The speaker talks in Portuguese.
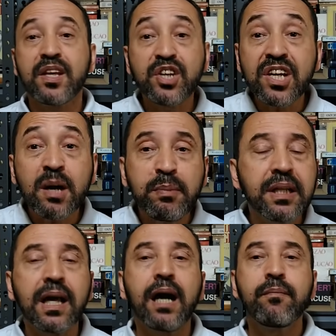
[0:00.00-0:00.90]

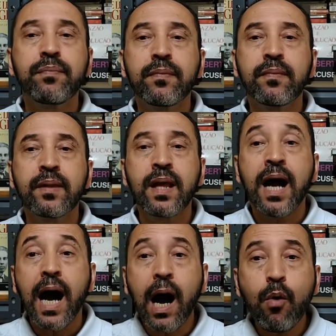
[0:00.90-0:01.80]
dinamitar
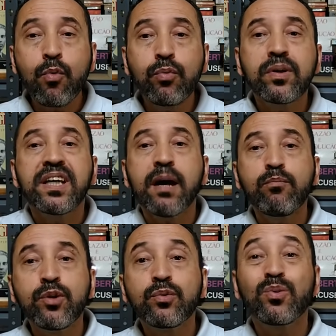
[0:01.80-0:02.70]
algo que é
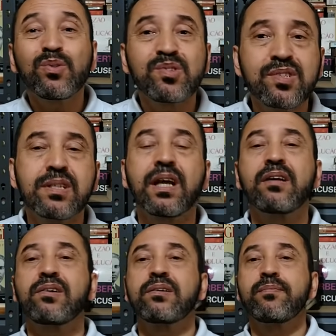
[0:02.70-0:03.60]
muito
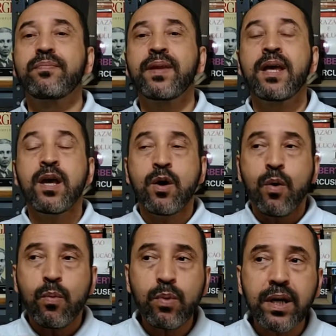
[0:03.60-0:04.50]
consistente.
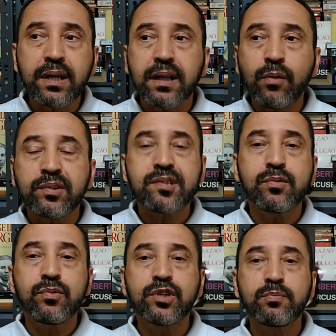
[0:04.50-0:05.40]
O que está
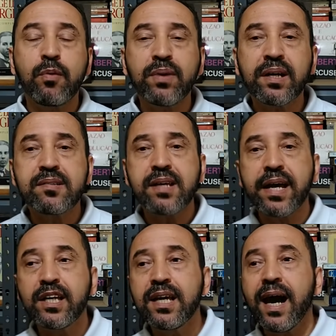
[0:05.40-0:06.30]
acontecendo hoje no Palmeiras
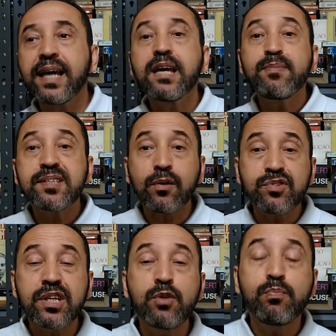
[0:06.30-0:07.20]
é que a equipe está
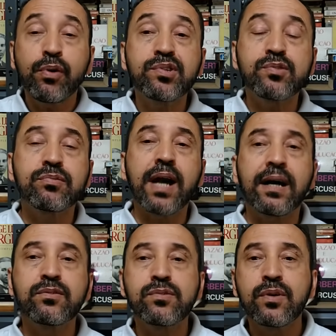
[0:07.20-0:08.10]
conseguindo bons
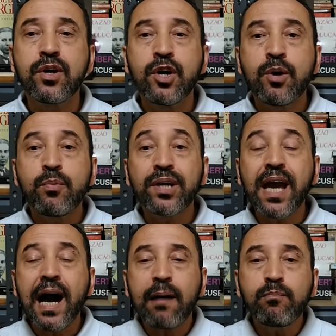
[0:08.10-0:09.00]
resultados
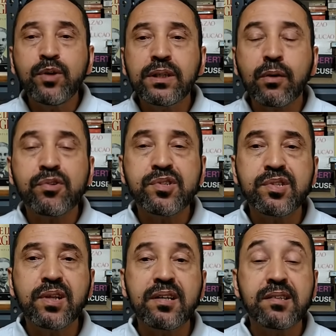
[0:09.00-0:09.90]
porque há muita
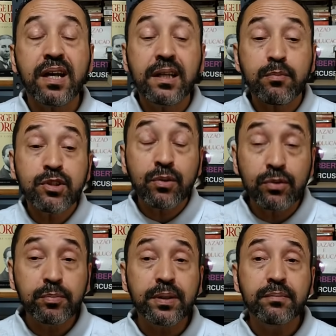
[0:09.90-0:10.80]
consistência em termos de
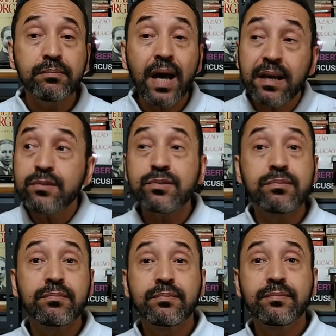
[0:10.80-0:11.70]
clube. É
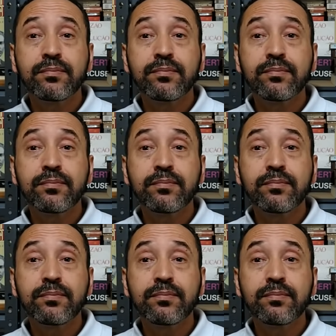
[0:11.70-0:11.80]
isso.